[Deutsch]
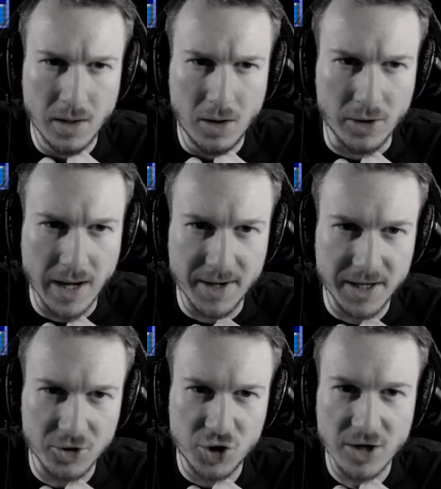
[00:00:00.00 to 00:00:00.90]
Okay, meine
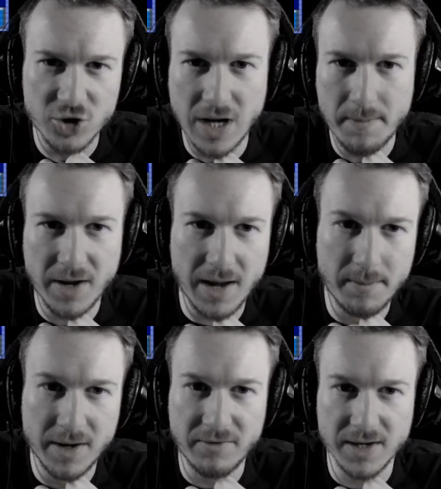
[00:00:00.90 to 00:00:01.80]
Recherchen
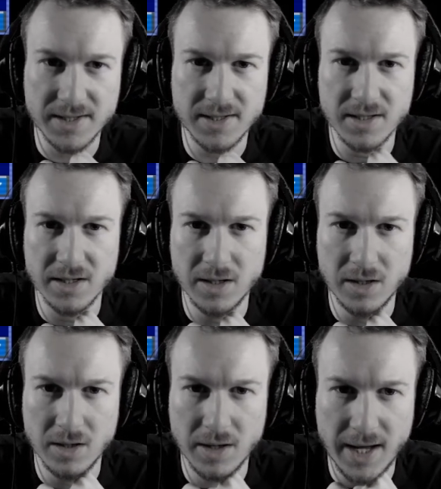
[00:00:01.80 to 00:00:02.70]
haben etwas
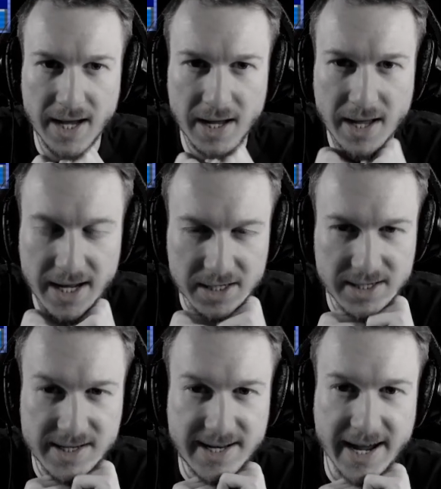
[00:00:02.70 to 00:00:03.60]

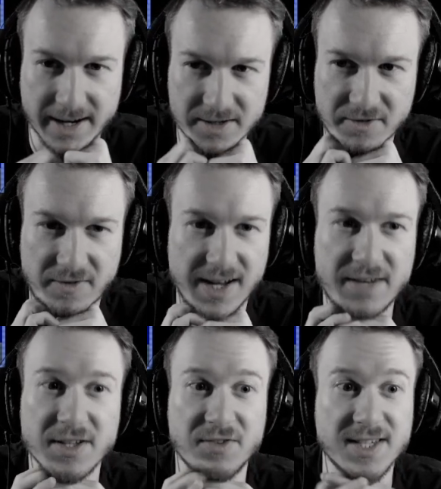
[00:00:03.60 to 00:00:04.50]
entdeckt.
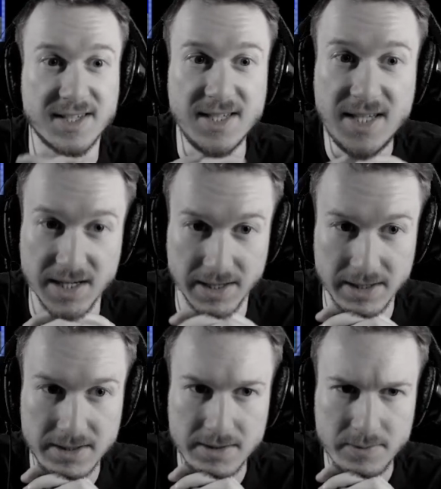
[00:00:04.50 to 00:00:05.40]
Etwas
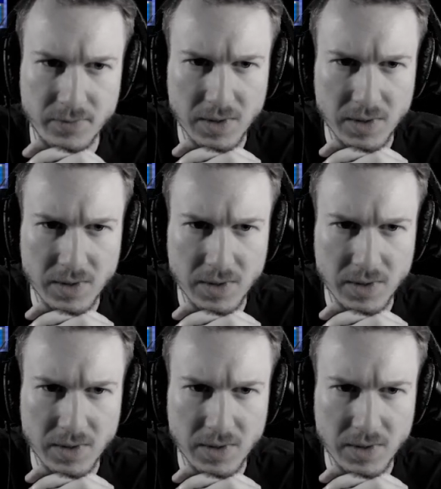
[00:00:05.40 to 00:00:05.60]
Faszinierendes.